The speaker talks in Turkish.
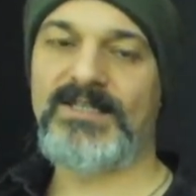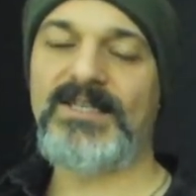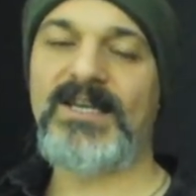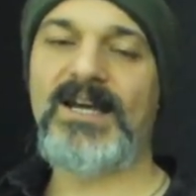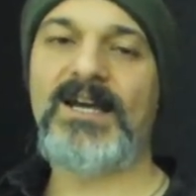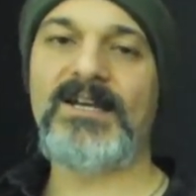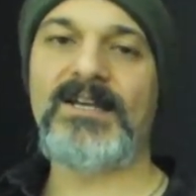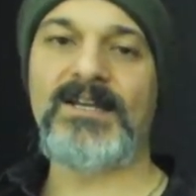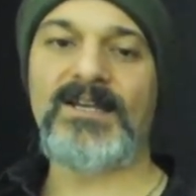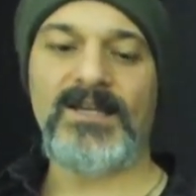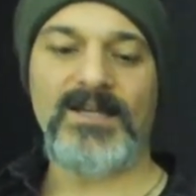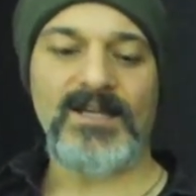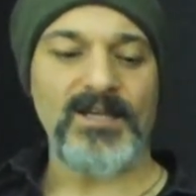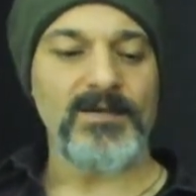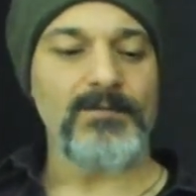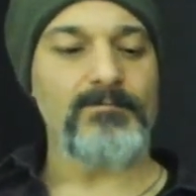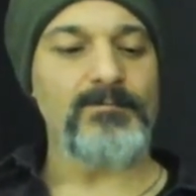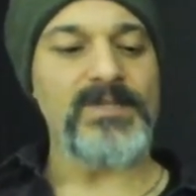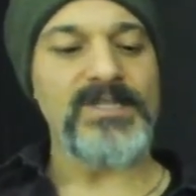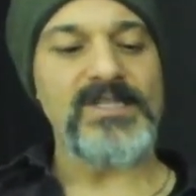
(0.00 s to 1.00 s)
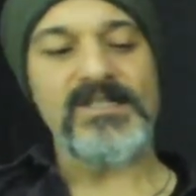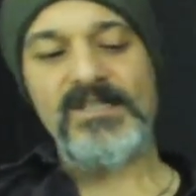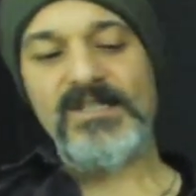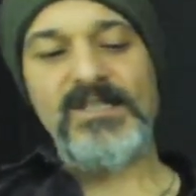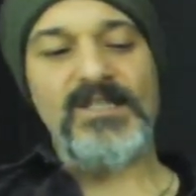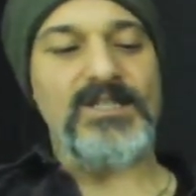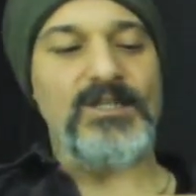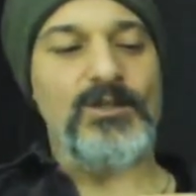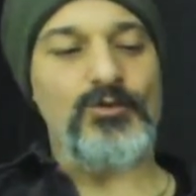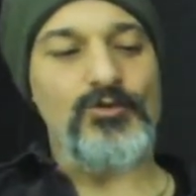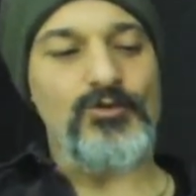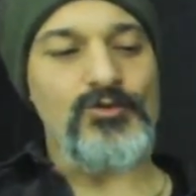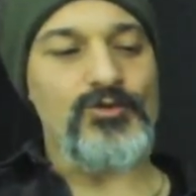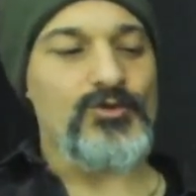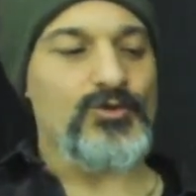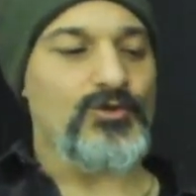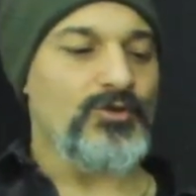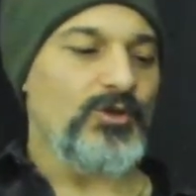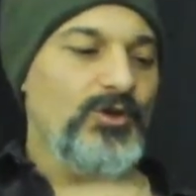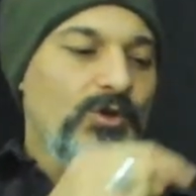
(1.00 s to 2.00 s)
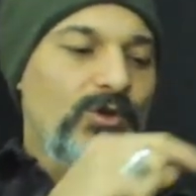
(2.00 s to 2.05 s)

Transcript: Yani 1, 2, 3,